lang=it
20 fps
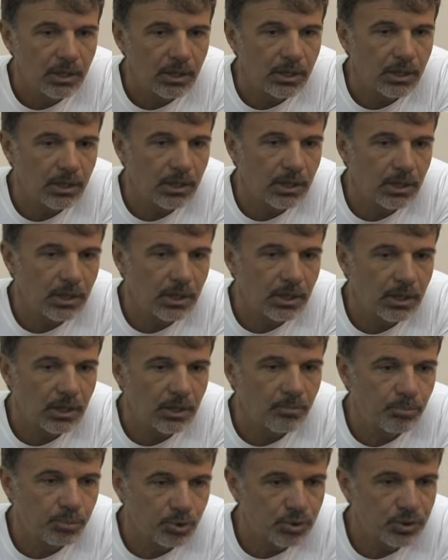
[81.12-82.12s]

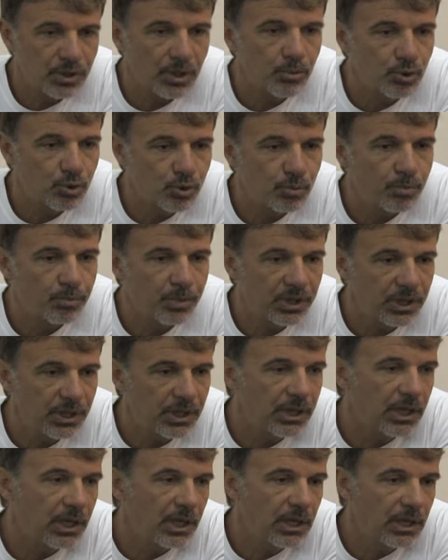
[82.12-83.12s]
eh, possiamo
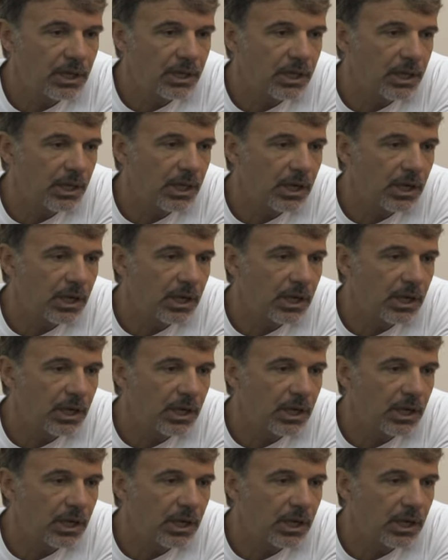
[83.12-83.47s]
sopperire alle,